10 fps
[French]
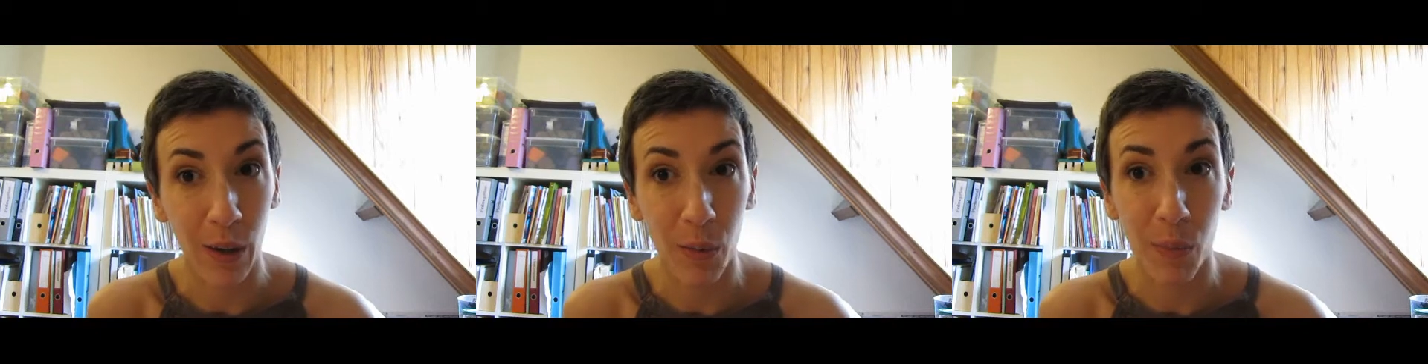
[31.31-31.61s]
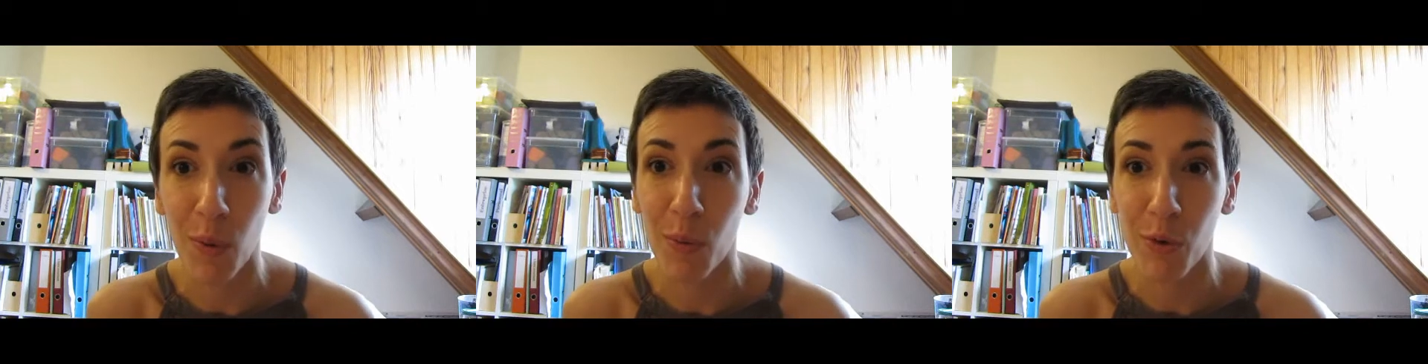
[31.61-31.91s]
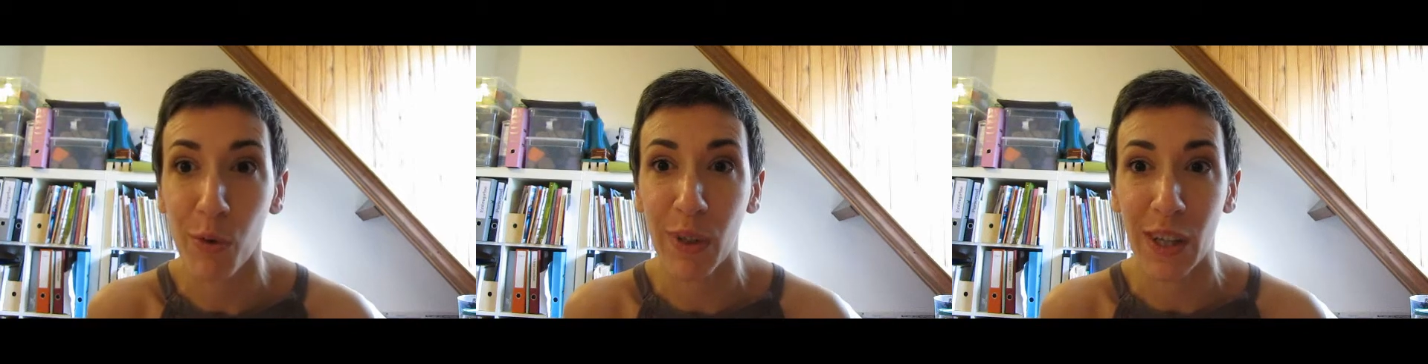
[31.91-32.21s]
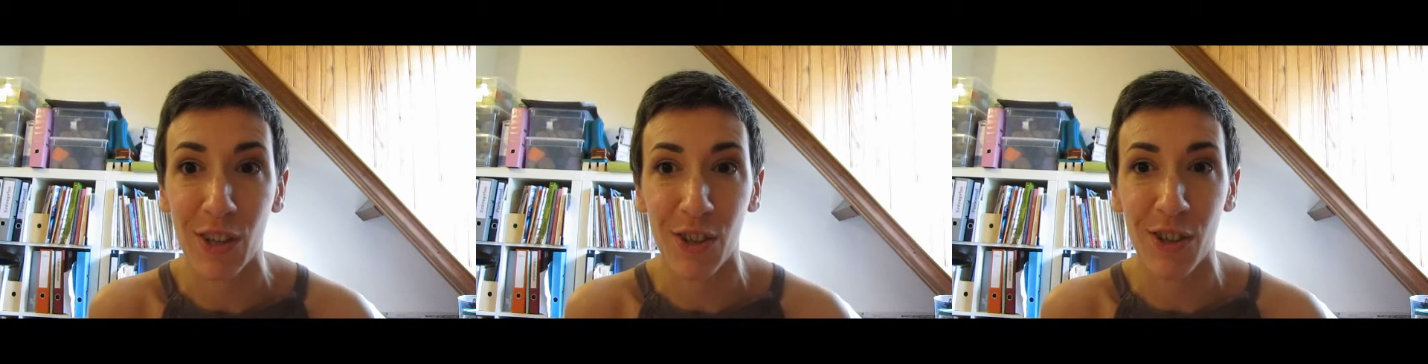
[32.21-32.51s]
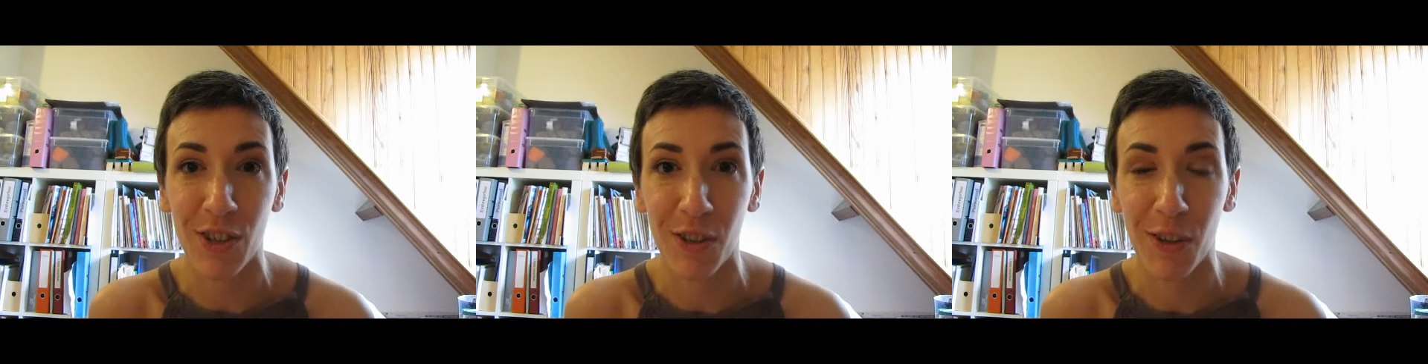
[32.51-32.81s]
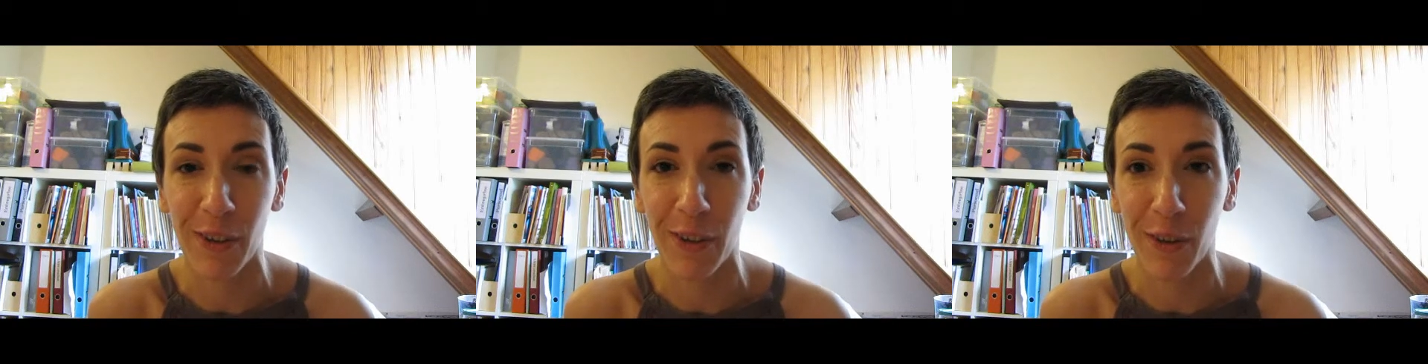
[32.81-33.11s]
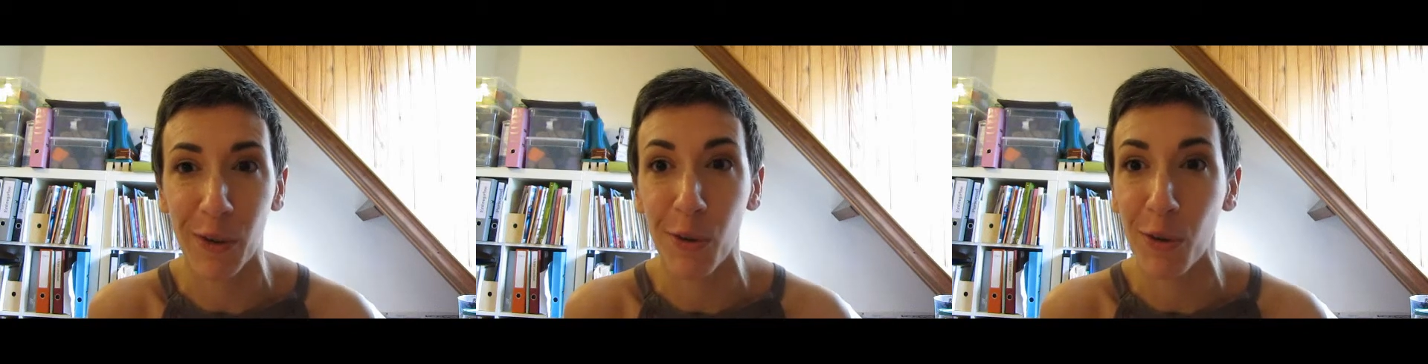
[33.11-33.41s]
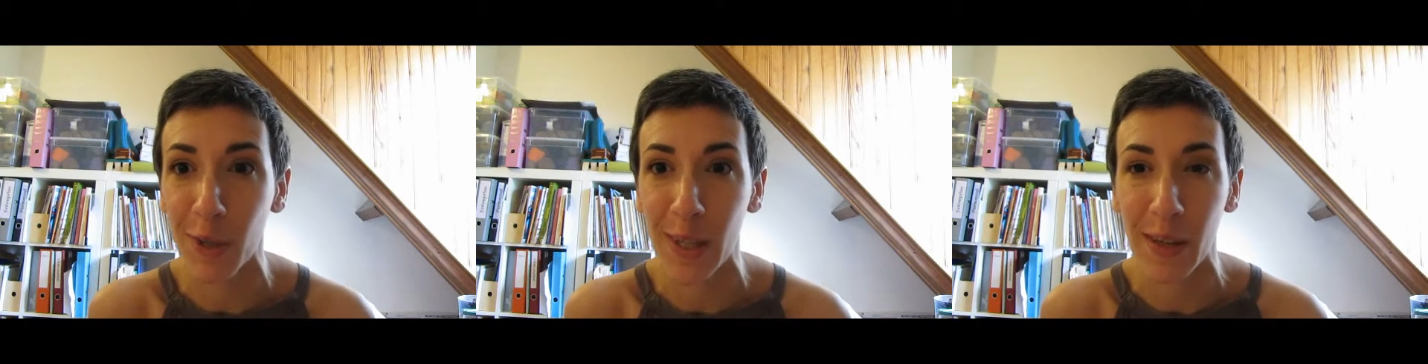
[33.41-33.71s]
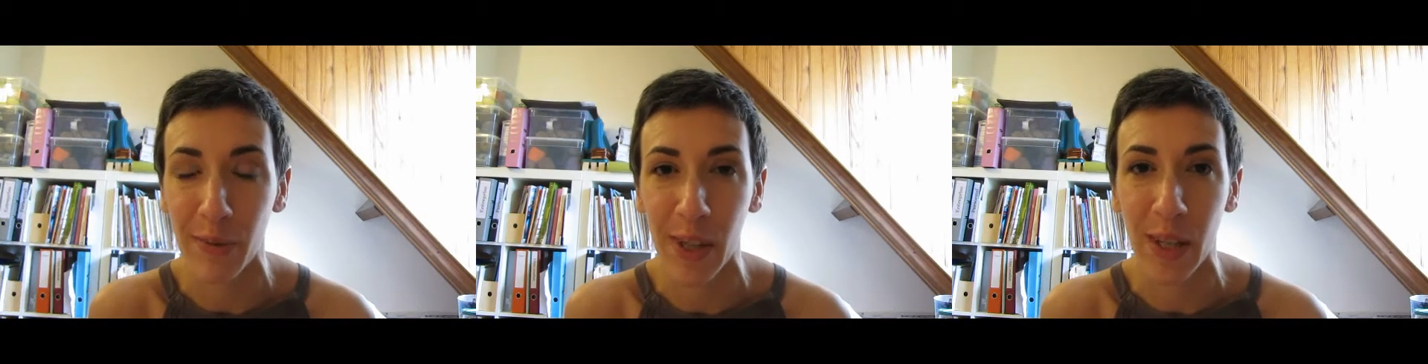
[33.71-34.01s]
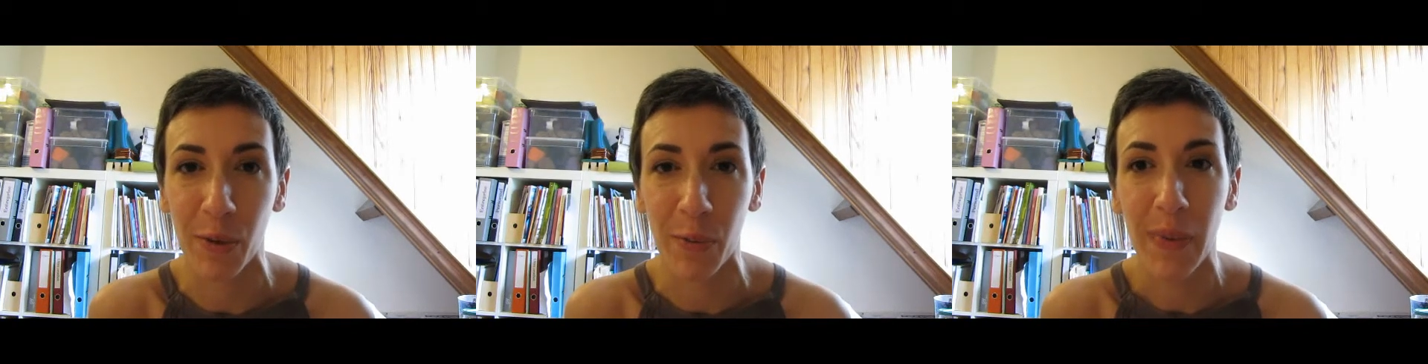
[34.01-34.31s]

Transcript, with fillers: code promo se cache dans une de ces vidéos.